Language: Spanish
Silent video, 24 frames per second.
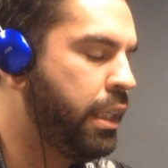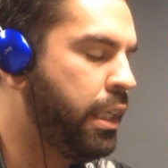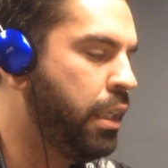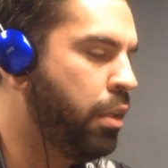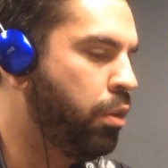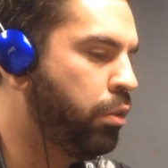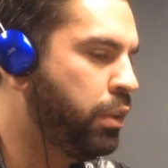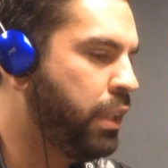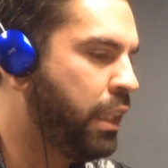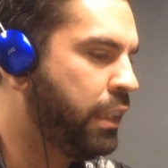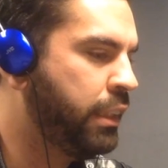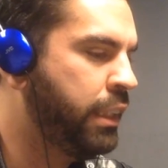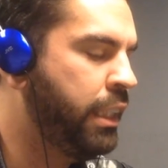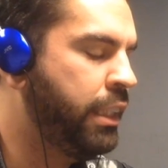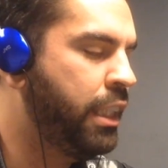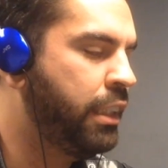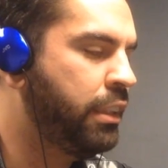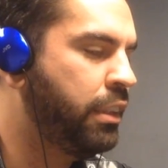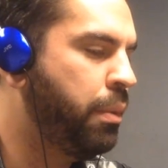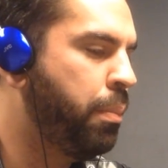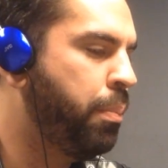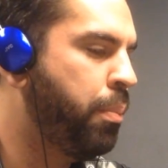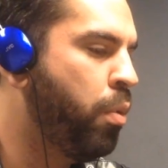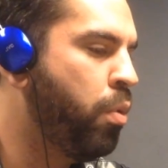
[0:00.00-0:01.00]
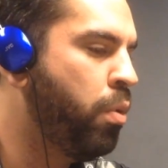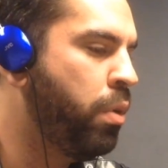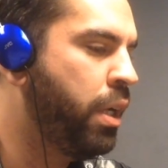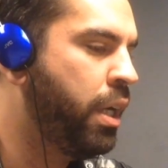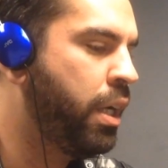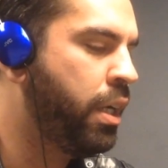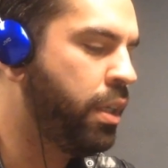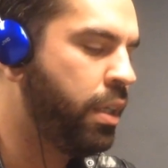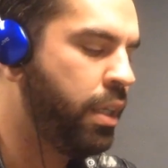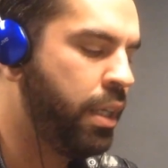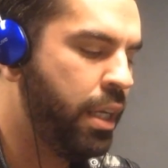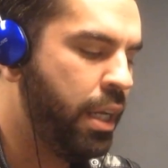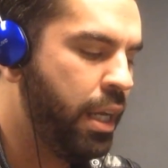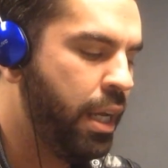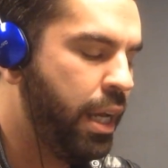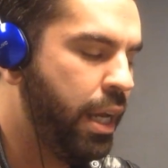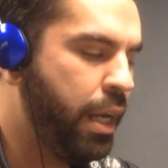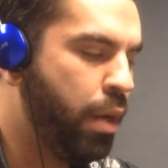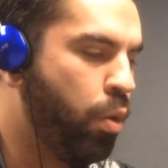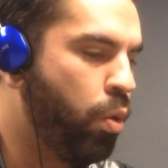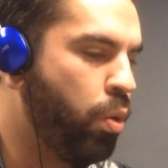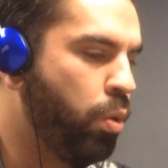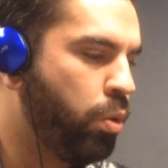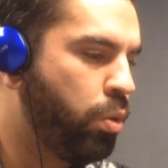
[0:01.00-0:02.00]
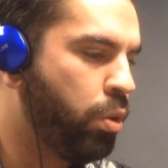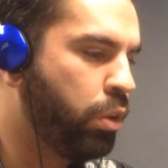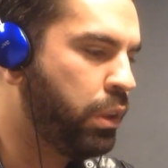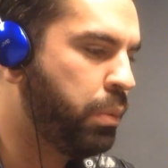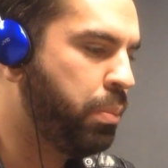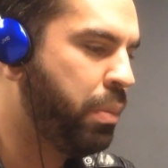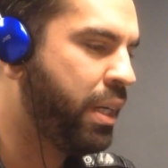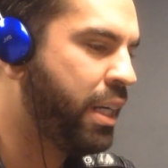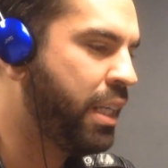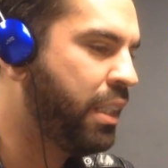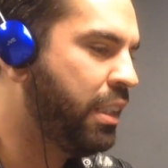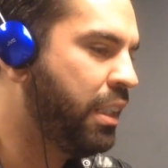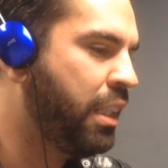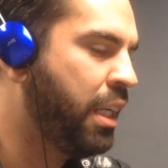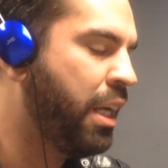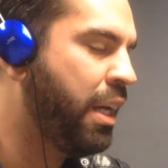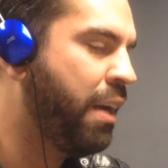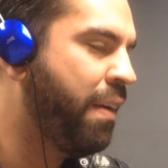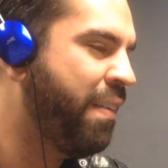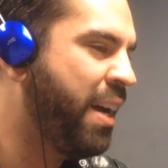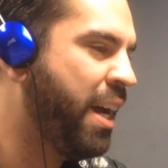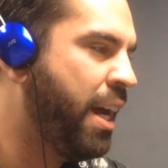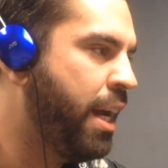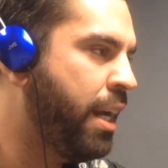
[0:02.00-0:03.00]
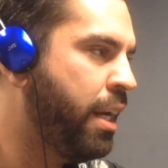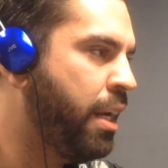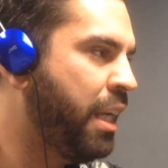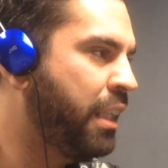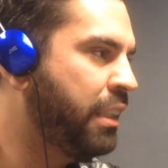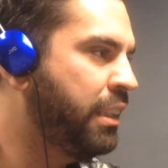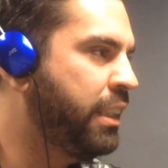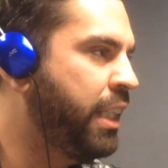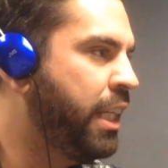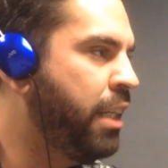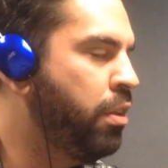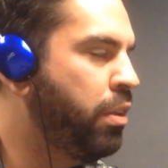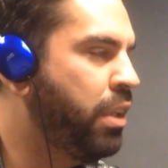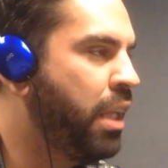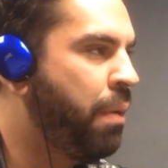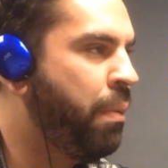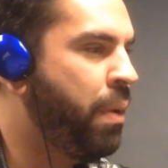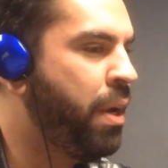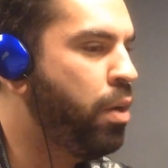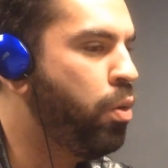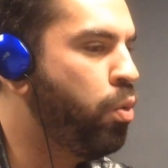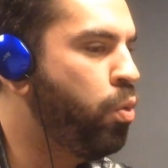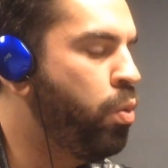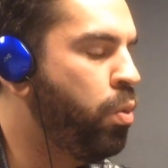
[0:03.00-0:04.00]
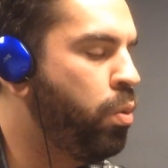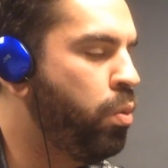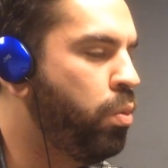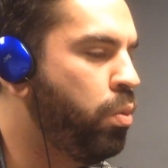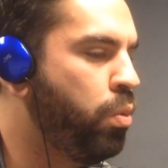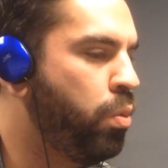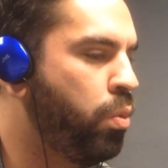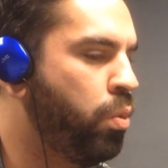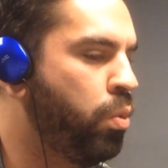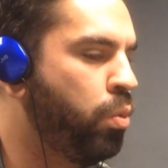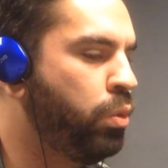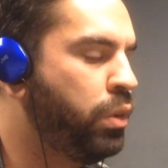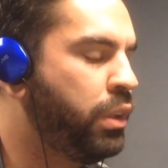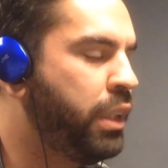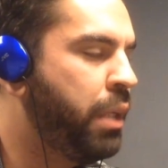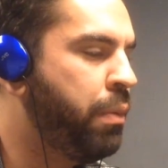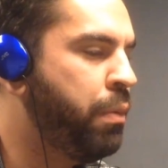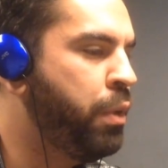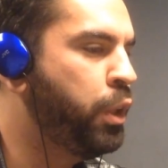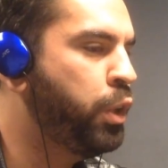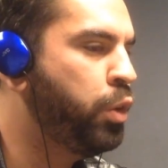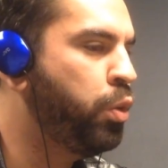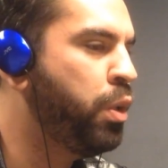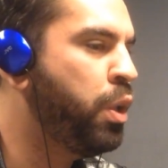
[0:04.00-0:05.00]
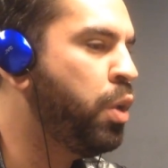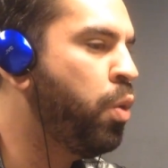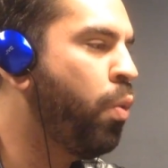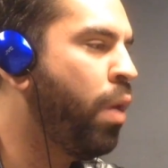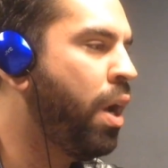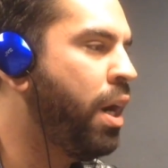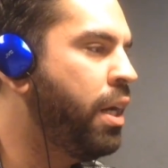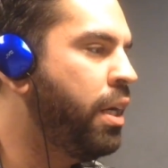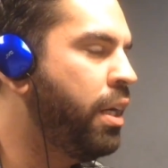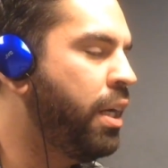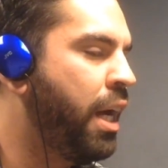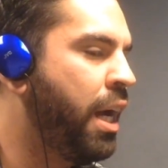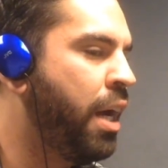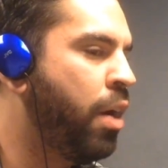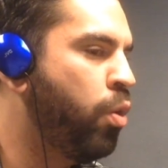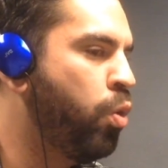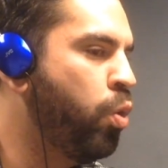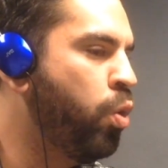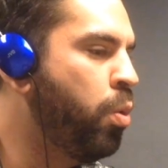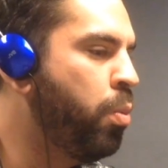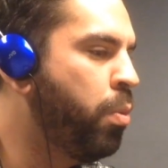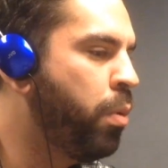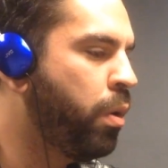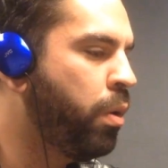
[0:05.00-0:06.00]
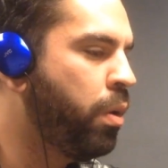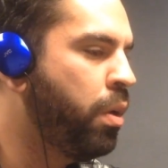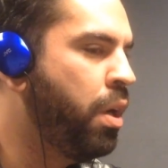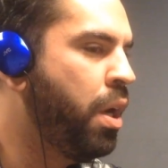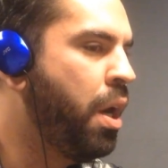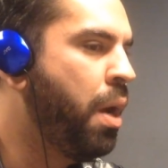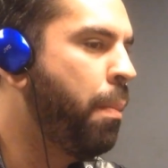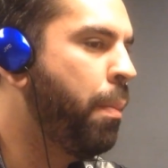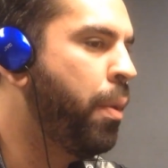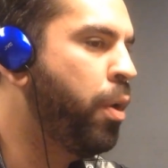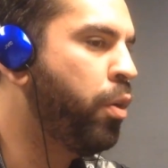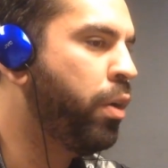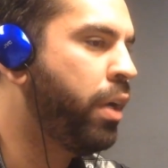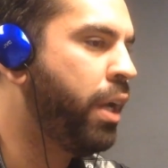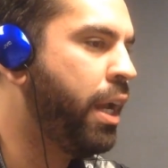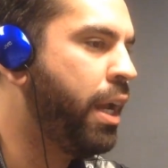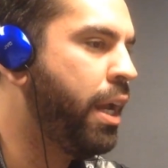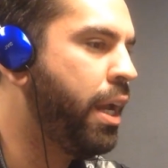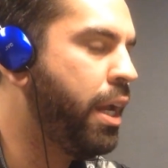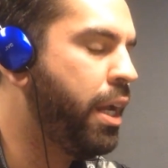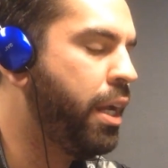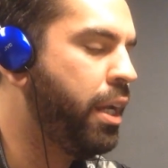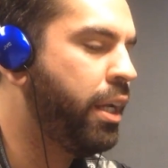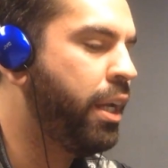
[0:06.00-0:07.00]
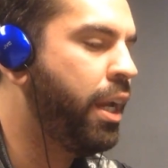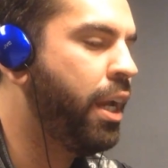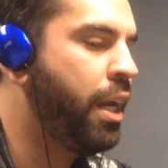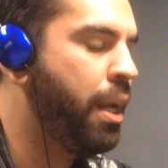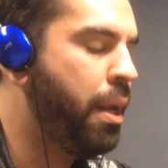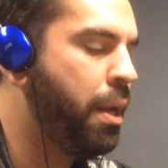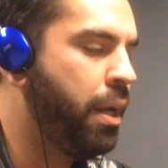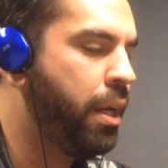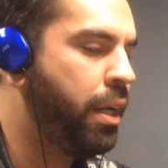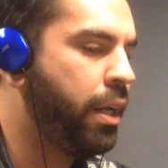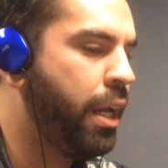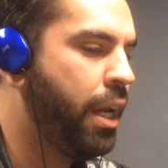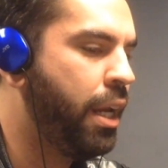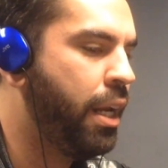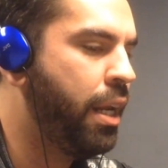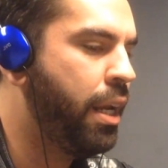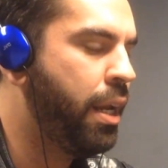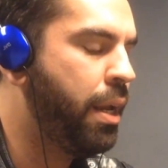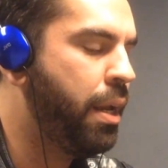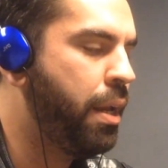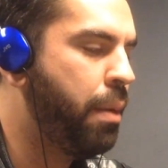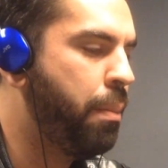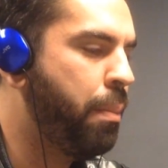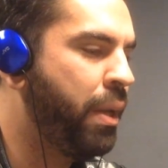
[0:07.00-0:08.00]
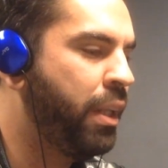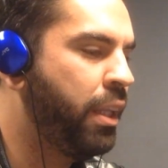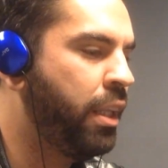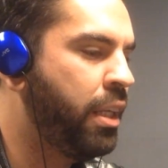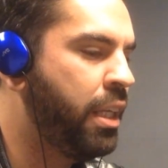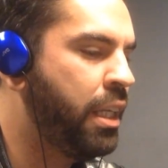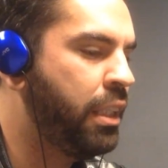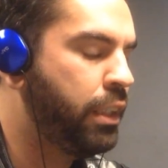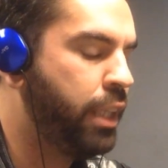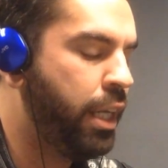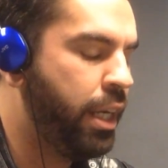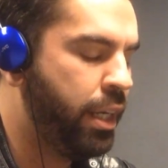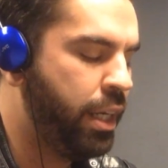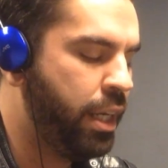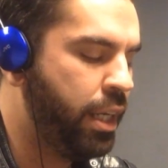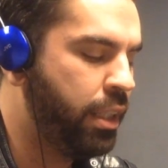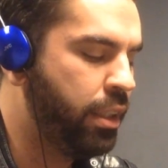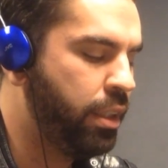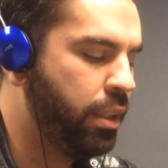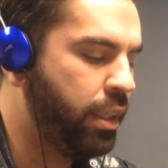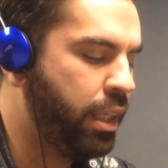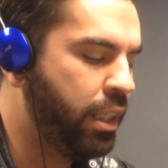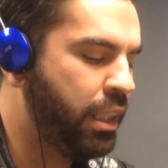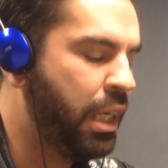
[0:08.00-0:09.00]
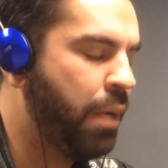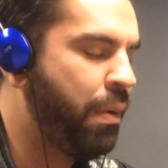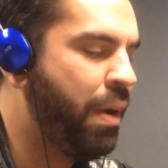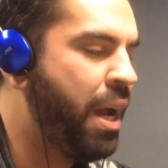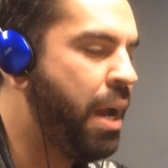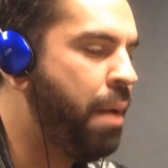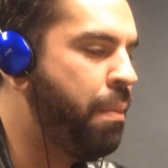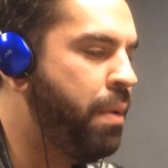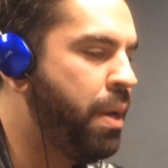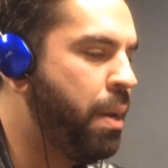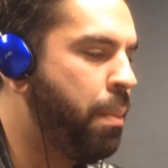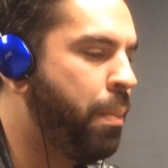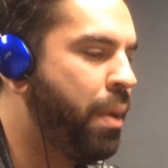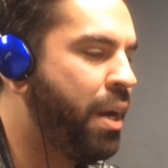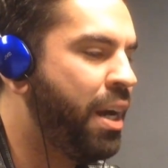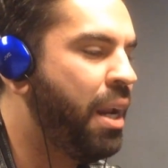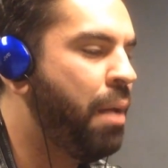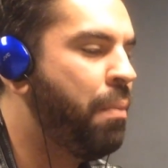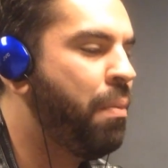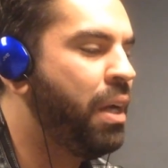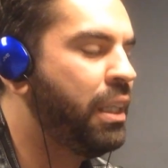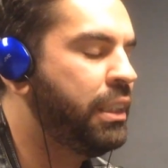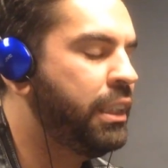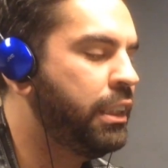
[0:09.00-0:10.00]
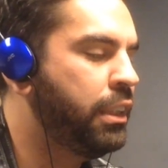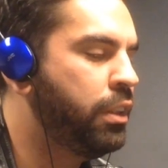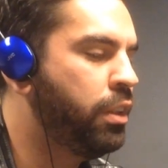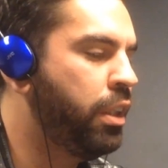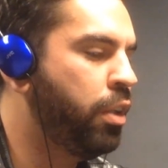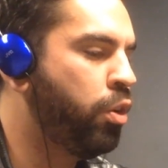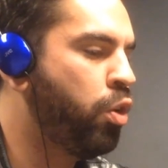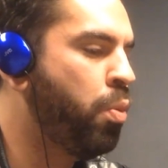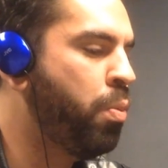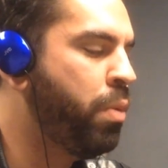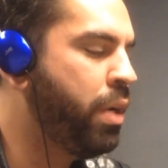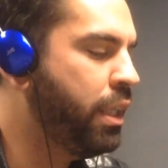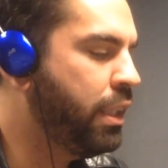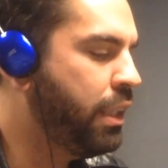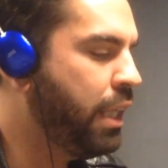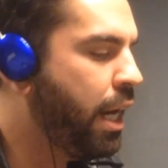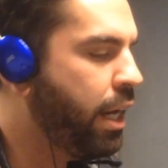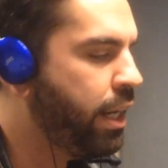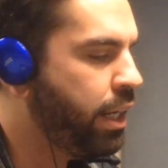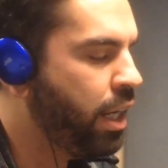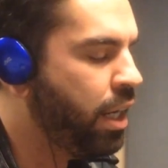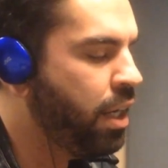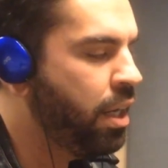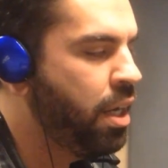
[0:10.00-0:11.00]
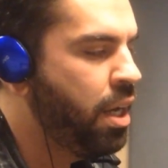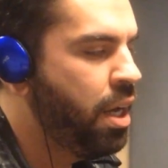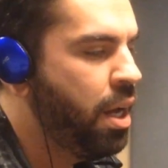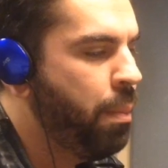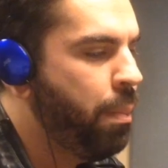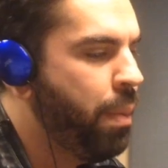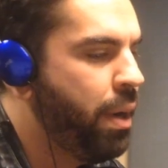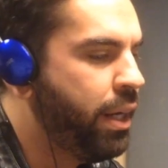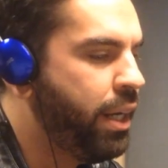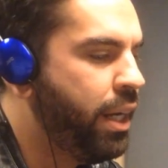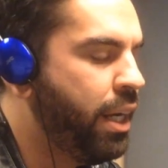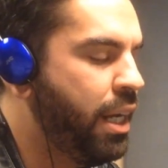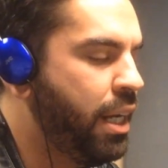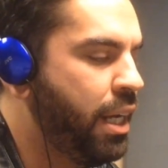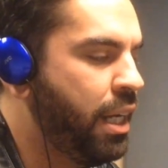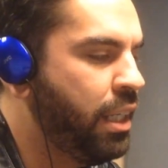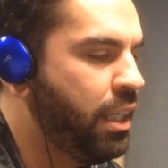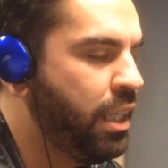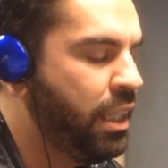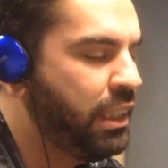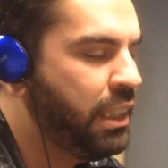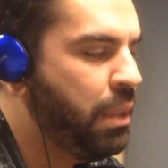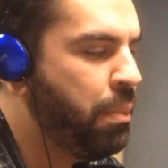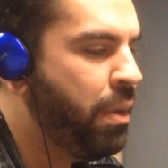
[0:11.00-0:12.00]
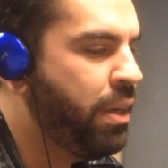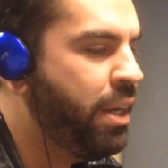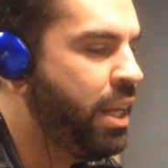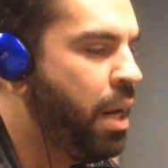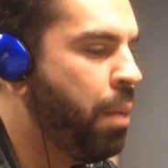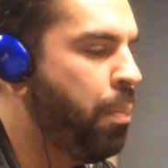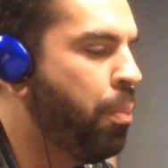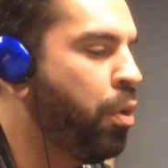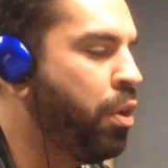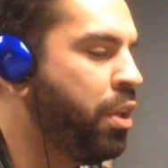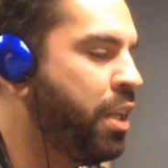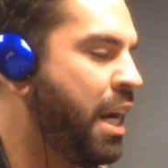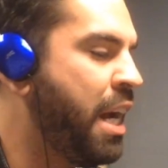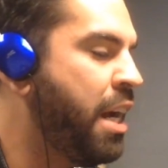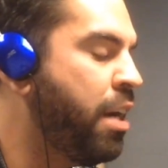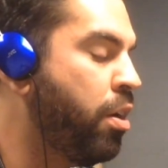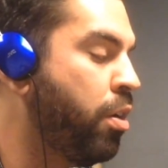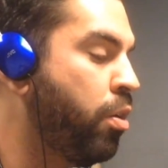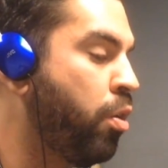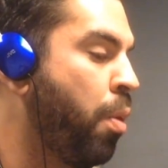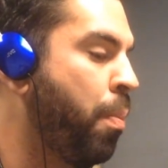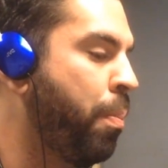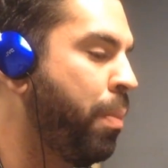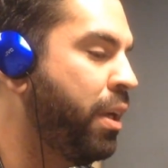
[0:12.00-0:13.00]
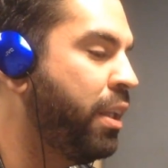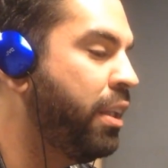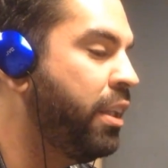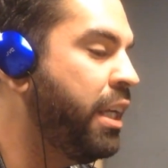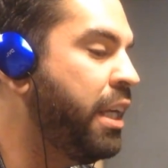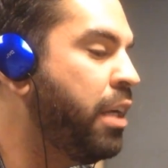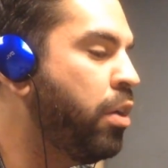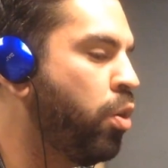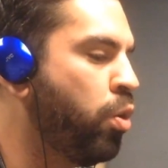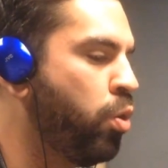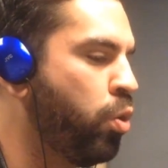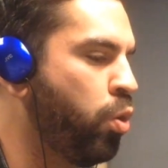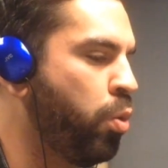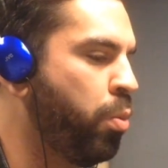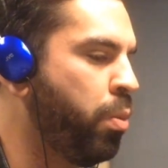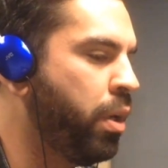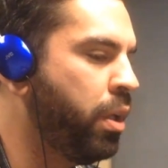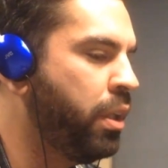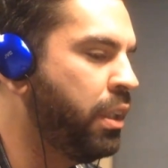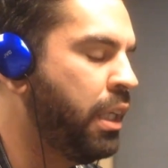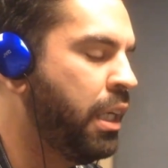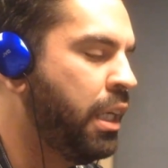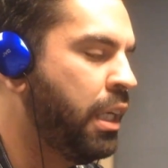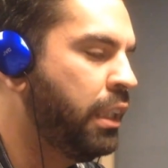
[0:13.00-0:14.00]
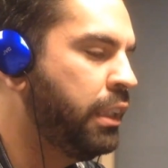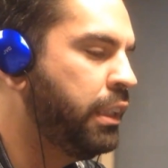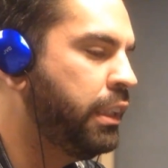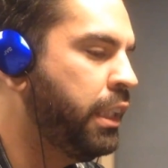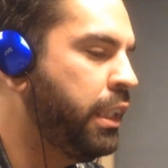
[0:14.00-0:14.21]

Eh, lo que yo aviso es que las bases y, los taxistas se pongan juntos para trabajar, hacer saber un, un servicio igual a Uber, pero que, que le, que le que, que, trabaje bien para las bases comunitarias,